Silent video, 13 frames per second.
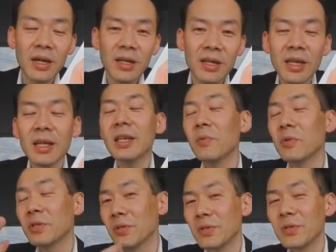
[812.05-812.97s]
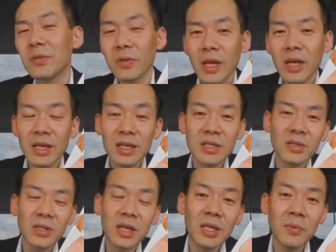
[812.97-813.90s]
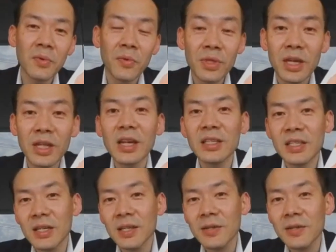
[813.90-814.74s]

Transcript: 嫌な気持ちをずっとね引きずっていてももったいないし、